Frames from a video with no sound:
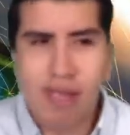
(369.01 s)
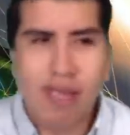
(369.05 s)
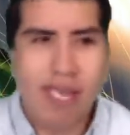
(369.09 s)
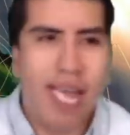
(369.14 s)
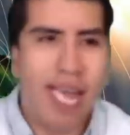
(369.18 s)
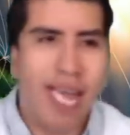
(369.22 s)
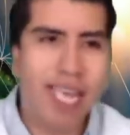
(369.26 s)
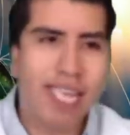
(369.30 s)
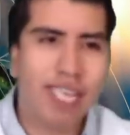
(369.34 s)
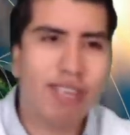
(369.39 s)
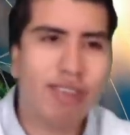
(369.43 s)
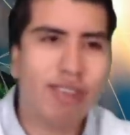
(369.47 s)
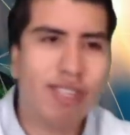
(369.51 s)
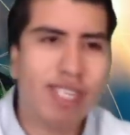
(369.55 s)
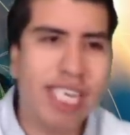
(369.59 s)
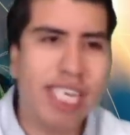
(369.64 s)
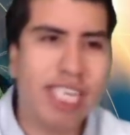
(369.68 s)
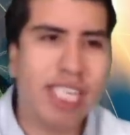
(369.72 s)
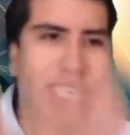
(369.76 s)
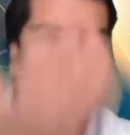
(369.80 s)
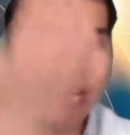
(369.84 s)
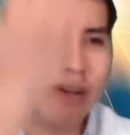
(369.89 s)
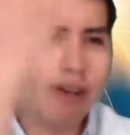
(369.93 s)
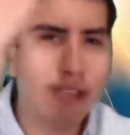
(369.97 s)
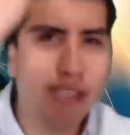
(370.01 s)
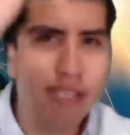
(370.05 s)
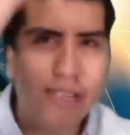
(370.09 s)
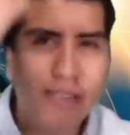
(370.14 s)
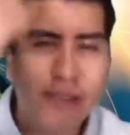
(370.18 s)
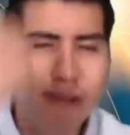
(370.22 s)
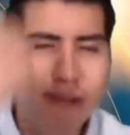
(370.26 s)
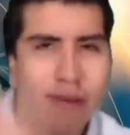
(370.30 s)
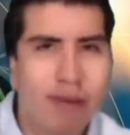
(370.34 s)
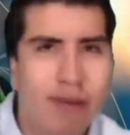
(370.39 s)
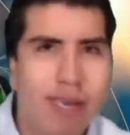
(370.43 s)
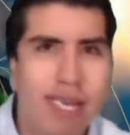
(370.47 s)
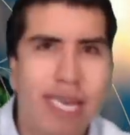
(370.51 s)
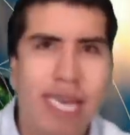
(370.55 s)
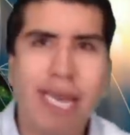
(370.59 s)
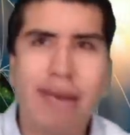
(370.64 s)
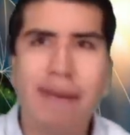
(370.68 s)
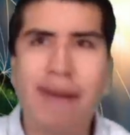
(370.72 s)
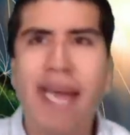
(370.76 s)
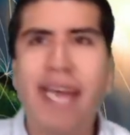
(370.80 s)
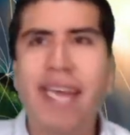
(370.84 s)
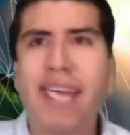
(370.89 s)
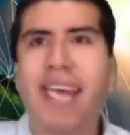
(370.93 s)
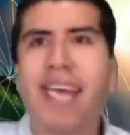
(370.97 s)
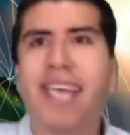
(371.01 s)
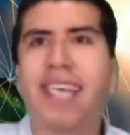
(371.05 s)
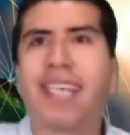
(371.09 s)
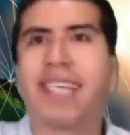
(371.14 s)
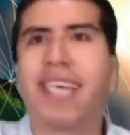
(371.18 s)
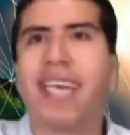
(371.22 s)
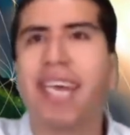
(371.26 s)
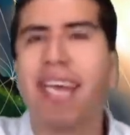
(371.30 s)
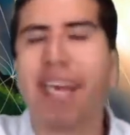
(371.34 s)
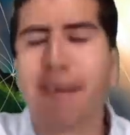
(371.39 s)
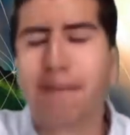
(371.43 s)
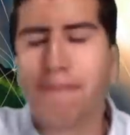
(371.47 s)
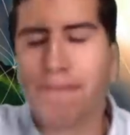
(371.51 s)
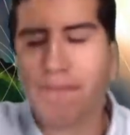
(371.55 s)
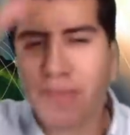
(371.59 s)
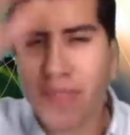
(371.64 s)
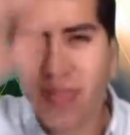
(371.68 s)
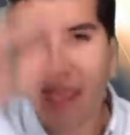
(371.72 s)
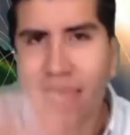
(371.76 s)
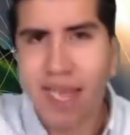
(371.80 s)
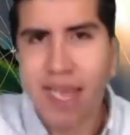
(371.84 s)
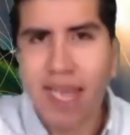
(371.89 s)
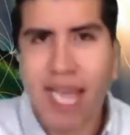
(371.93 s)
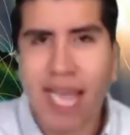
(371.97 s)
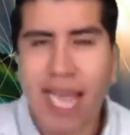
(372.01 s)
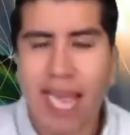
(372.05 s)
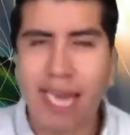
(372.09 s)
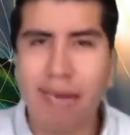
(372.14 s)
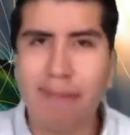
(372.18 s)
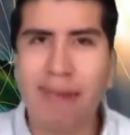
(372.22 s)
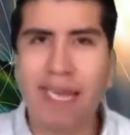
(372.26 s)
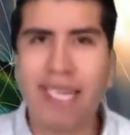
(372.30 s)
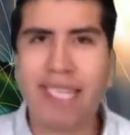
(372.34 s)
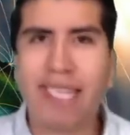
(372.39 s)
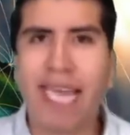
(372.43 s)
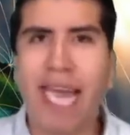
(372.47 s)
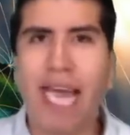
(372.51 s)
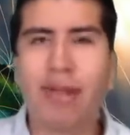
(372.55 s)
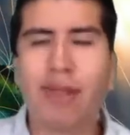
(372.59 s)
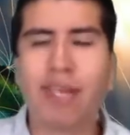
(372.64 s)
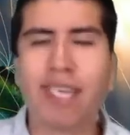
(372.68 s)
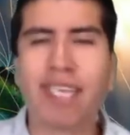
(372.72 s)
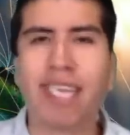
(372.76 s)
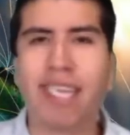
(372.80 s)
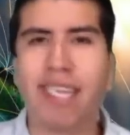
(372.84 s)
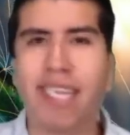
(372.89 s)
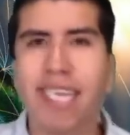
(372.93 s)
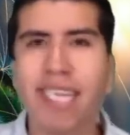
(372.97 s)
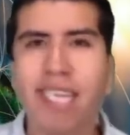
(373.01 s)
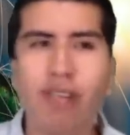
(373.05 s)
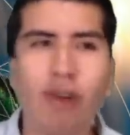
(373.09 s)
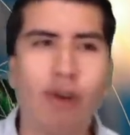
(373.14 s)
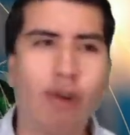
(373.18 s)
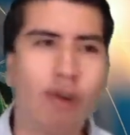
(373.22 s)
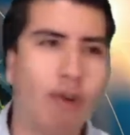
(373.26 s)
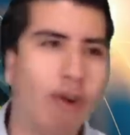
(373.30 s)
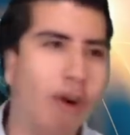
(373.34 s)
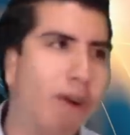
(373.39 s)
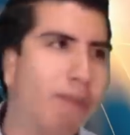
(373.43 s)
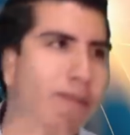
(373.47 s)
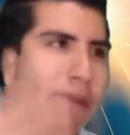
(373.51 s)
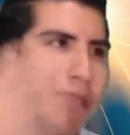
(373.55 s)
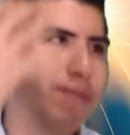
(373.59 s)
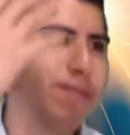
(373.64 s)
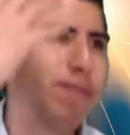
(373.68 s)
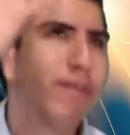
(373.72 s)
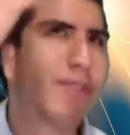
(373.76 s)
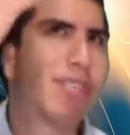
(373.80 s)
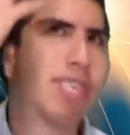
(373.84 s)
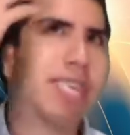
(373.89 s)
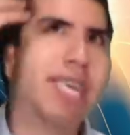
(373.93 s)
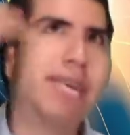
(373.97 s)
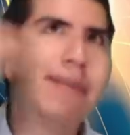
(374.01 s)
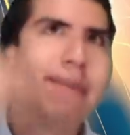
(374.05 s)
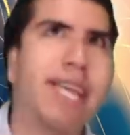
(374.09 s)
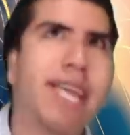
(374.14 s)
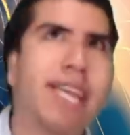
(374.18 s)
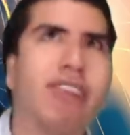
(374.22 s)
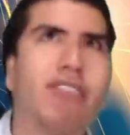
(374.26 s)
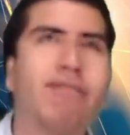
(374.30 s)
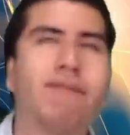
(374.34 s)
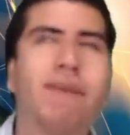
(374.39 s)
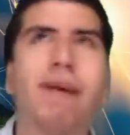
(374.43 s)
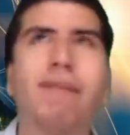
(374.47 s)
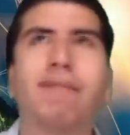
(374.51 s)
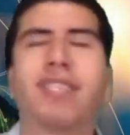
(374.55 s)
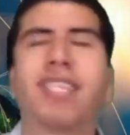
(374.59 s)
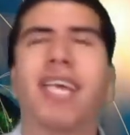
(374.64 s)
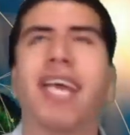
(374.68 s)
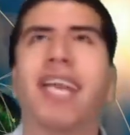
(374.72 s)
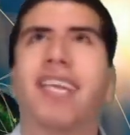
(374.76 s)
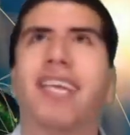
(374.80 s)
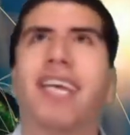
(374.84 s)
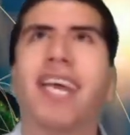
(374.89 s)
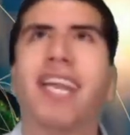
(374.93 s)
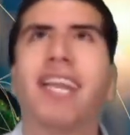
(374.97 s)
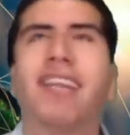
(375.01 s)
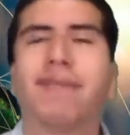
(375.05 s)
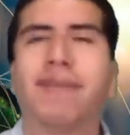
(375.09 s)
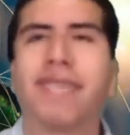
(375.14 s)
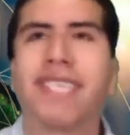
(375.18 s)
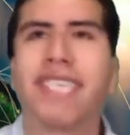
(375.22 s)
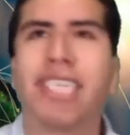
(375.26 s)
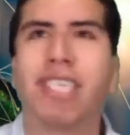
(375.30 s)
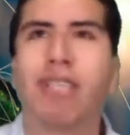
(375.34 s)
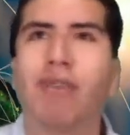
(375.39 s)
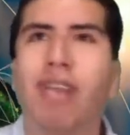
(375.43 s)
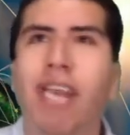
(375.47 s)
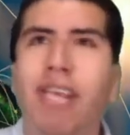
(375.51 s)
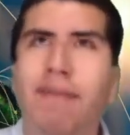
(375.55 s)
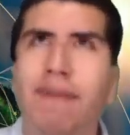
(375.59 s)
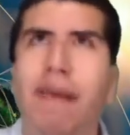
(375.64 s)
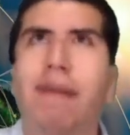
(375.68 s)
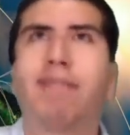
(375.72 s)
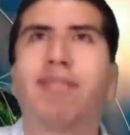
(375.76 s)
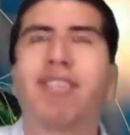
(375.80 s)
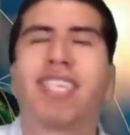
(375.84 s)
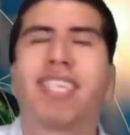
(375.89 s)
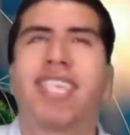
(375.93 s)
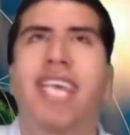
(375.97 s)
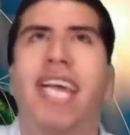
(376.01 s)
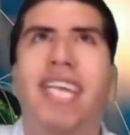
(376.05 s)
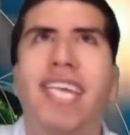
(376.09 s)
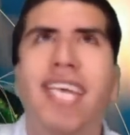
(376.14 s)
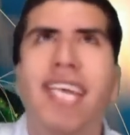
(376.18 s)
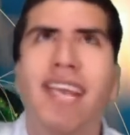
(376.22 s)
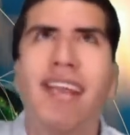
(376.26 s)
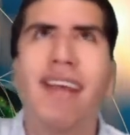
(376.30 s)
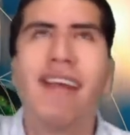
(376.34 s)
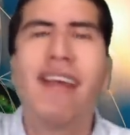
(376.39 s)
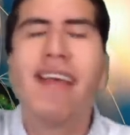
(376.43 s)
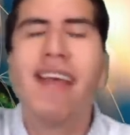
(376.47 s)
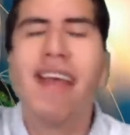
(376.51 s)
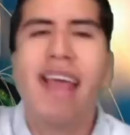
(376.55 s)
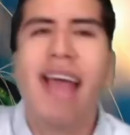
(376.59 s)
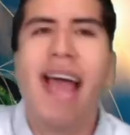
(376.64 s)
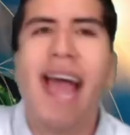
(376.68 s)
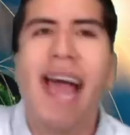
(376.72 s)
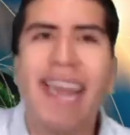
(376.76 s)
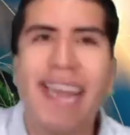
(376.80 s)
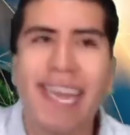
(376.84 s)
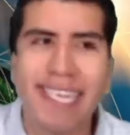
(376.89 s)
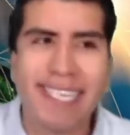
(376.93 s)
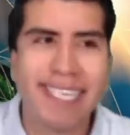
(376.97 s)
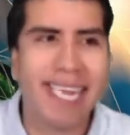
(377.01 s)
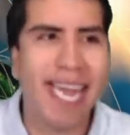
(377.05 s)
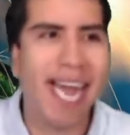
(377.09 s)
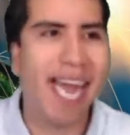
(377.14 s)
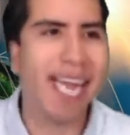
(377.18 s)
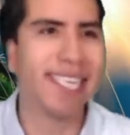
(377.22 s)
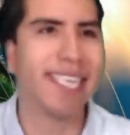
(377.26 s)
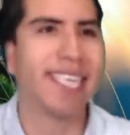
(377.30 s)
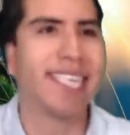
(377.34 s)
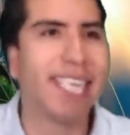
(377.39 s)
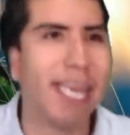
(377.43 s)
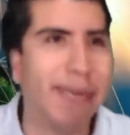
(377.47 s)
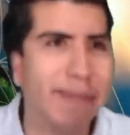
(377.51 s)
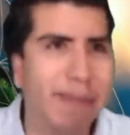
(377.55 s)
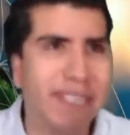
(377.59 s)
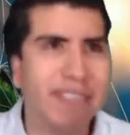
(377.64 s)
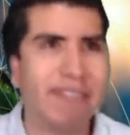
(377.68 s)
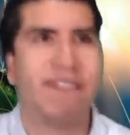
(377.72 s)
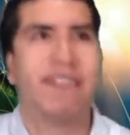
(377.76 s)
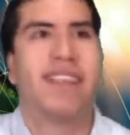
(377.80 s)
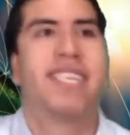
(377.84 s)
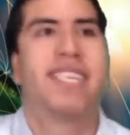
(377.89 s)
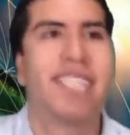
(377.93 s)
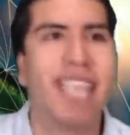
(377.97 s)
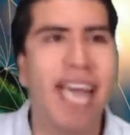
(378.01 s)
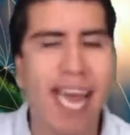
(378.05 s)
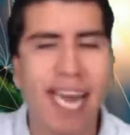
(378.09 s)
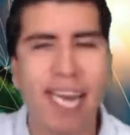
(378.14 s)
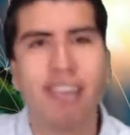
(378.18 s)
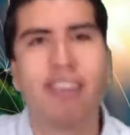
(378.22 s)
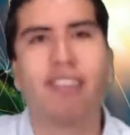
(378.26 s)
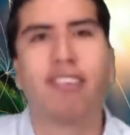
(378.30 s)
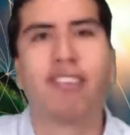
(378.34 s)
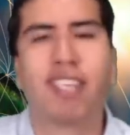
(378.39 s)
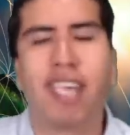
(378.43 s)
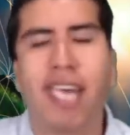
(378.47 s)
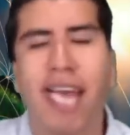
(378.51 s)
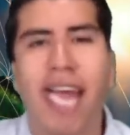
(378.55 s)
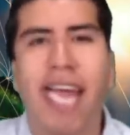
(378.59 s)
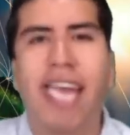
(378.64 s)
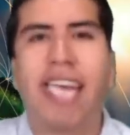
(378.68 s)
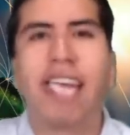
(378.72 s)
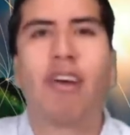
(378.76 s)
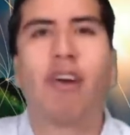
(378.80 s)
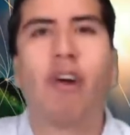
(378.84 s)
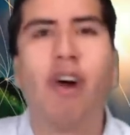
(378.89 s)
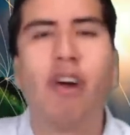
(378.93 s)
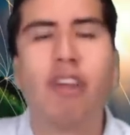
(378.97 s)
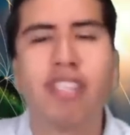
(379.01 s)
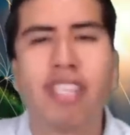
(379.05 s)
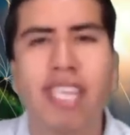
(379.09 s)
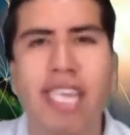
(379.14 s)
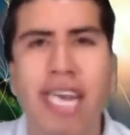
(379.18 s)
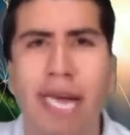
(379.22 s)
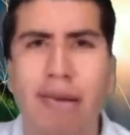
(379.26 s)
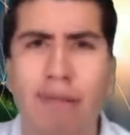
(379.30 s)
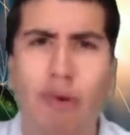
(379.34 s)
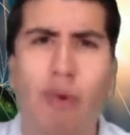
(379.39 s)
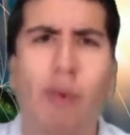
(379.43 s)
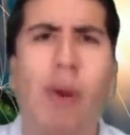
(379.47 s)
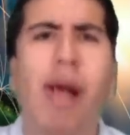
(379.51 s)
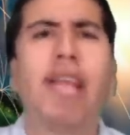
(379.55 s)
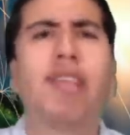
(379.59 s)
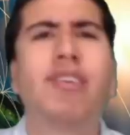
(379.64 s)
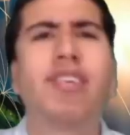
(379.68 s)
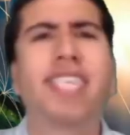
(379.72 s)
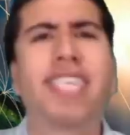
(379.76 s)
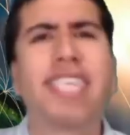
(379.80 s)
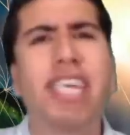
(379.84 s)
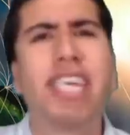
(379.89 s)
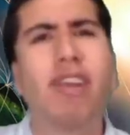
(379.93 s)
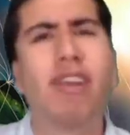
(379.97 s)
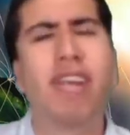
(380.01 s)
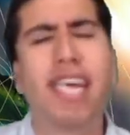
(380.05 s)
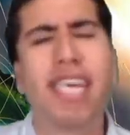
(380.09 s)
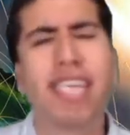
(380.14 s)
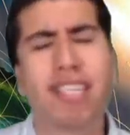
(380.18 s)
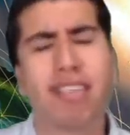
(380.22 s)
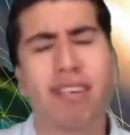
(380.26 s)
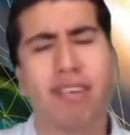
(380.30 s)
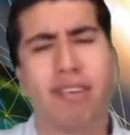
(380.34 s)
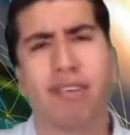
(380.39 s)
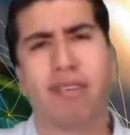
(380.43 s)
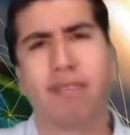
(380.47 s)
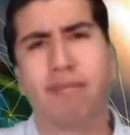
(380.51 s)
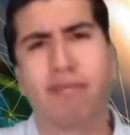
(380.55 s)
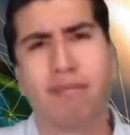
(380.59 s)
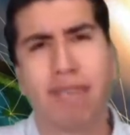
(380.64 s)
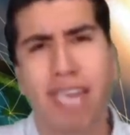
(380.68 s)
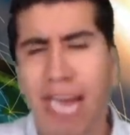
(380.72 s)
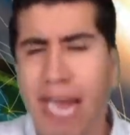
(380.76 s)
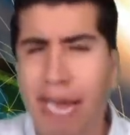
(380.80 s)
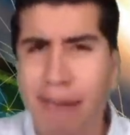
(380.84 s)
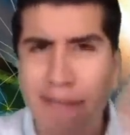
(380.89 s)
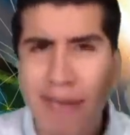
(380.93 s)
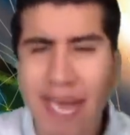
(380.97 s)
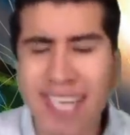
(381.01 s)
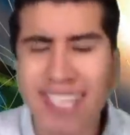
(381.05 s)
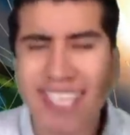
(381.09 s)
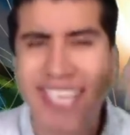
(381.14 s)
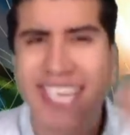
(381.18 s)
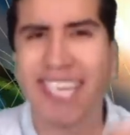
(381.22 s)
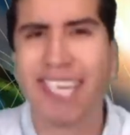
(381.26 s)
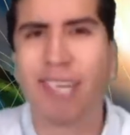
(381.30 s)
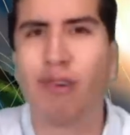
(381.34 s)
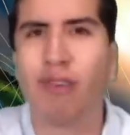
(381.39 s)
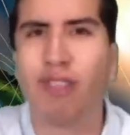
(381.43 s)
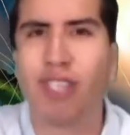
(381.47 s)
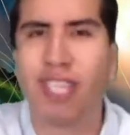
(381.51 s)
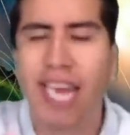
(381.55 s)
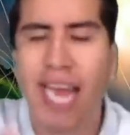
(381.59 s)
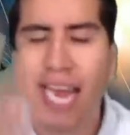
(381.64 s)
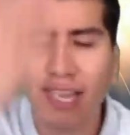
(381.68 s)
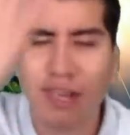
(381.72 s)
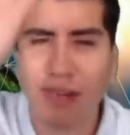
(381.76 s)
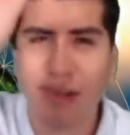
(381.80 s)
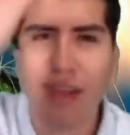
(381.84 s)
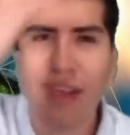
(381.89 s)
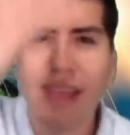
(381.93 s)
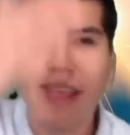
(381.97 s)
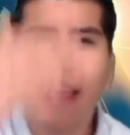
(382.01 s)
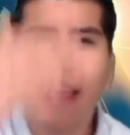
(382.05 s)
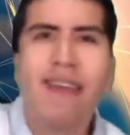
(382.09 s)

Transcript: Esos 18 le van a hacer el mandado a Cedillo. ¿Cómo es posible? Nos vamos a regar las vestiduras, vamos a salir a las calles a manifestarnos en contra. ¿Cuándo hicieron eso? Jamás, al contrario.